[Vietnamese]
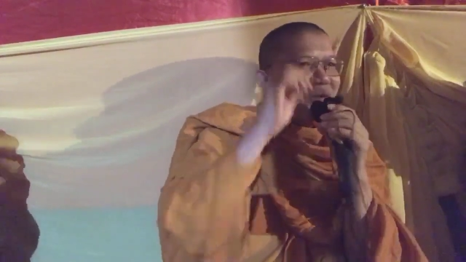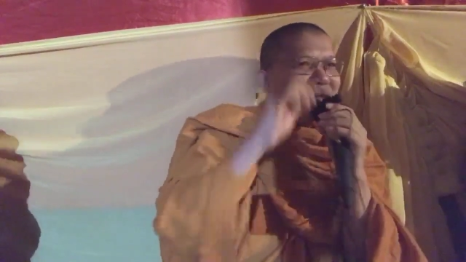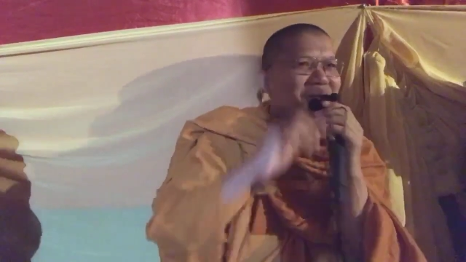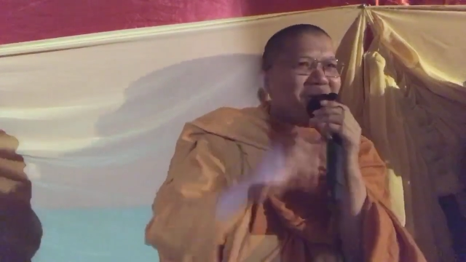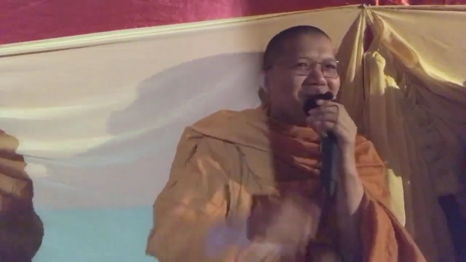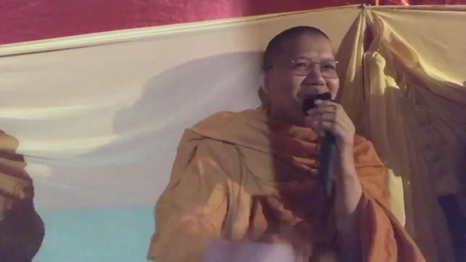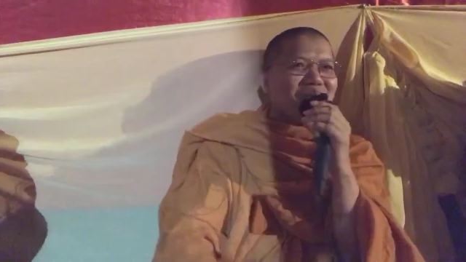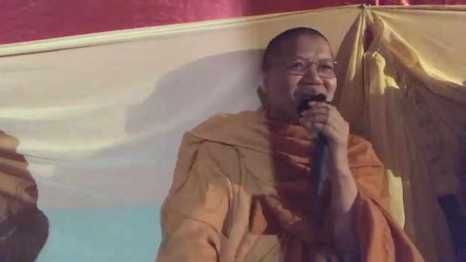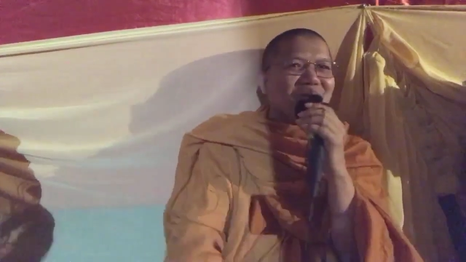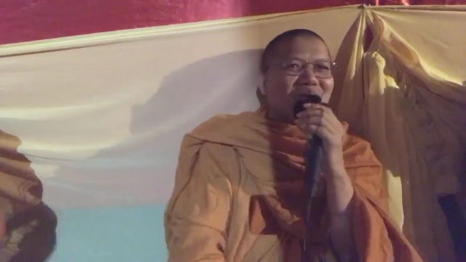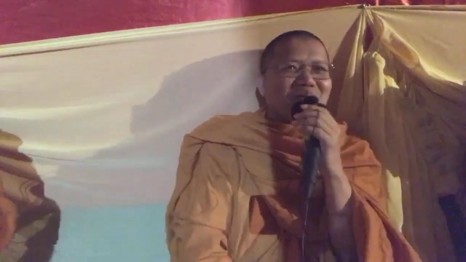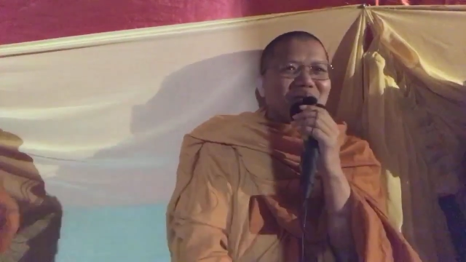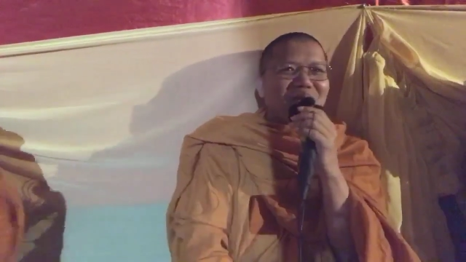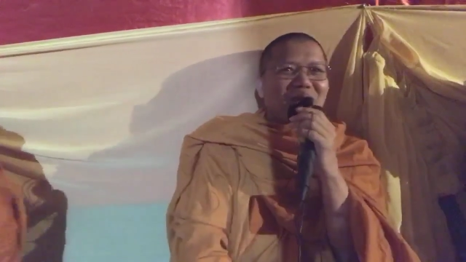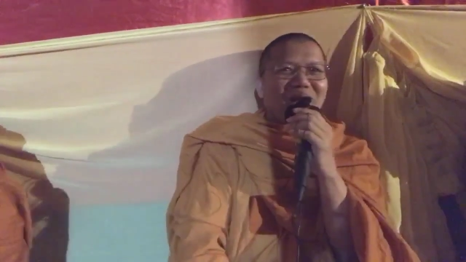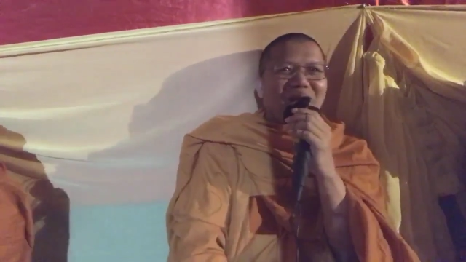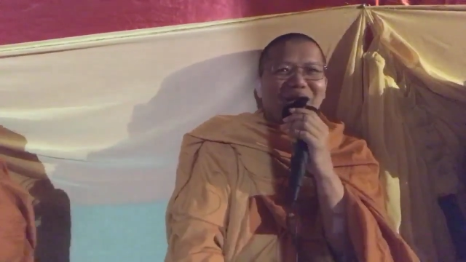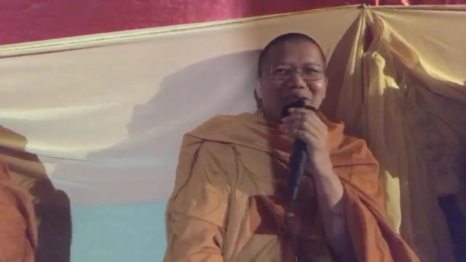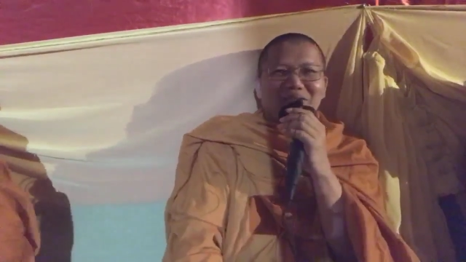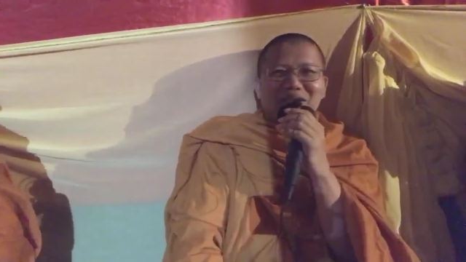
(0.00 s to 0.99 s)
một đó ở
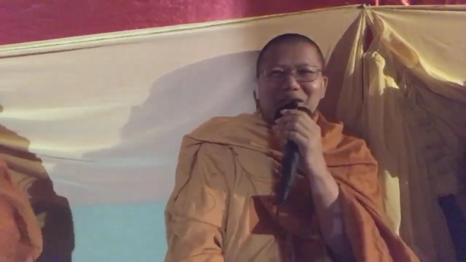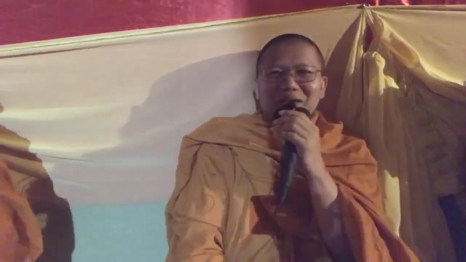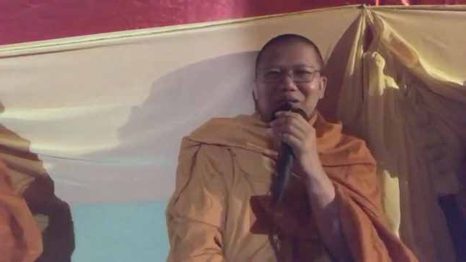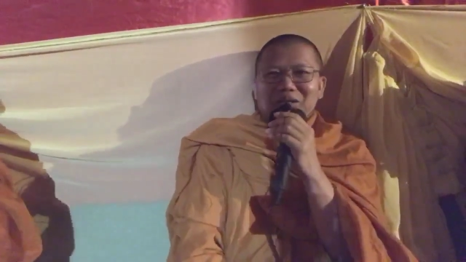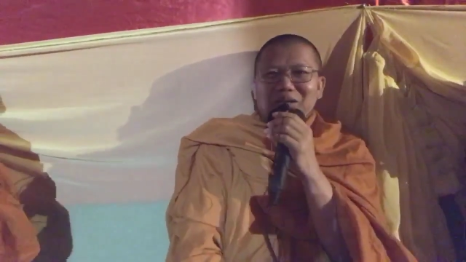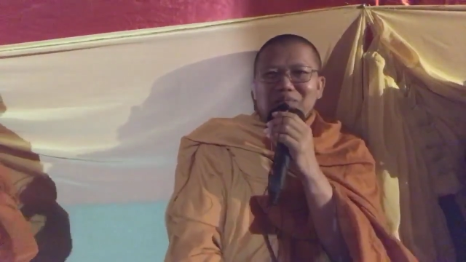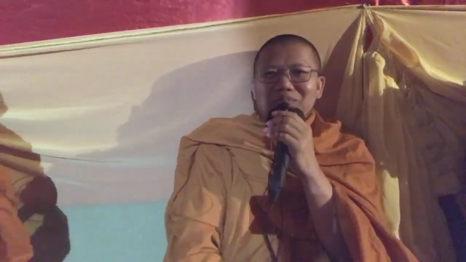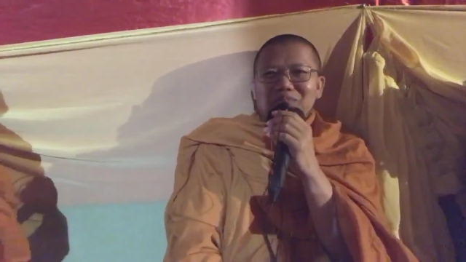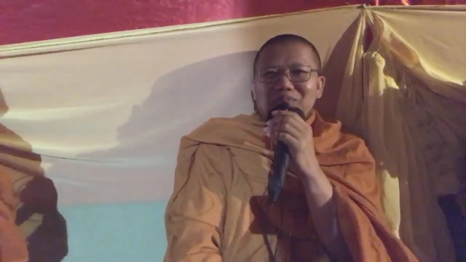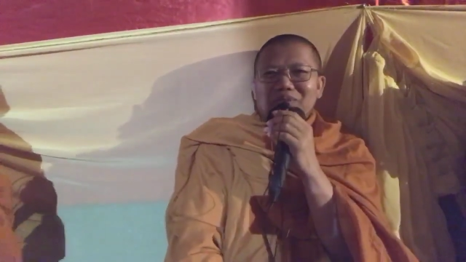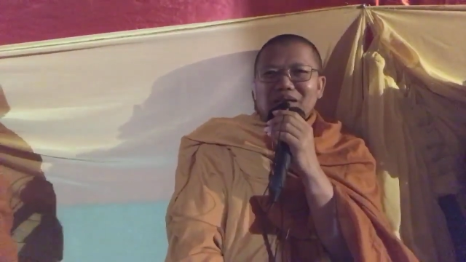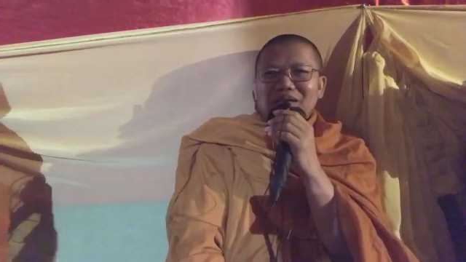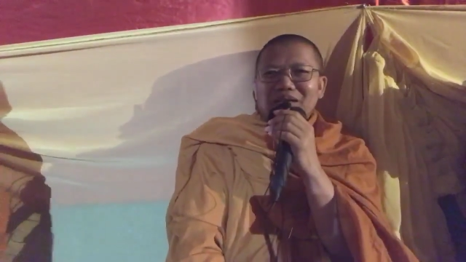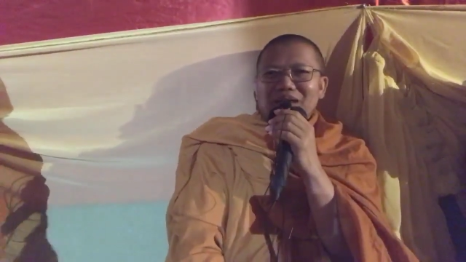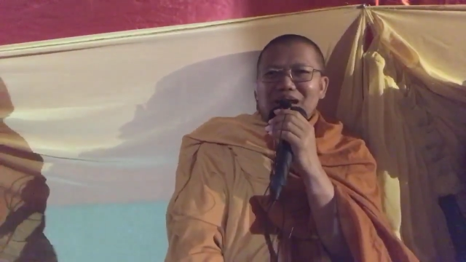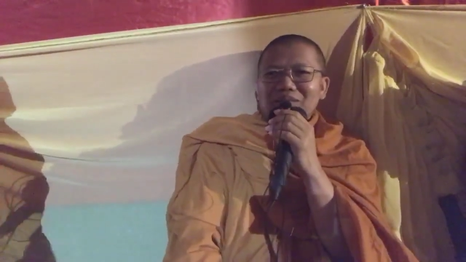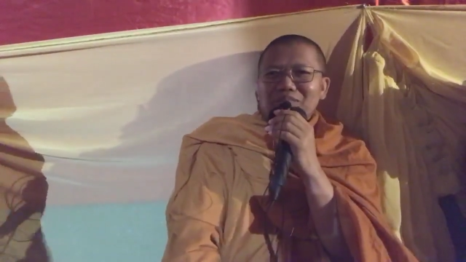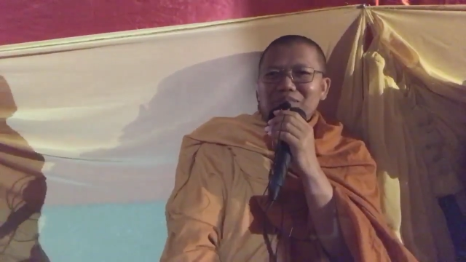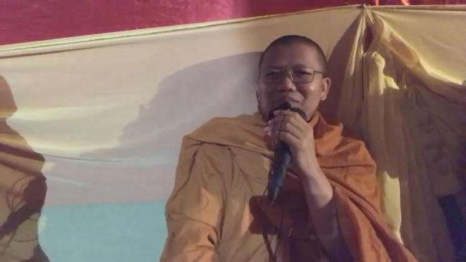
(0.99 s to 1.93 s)
xây cùng chơi đâm bay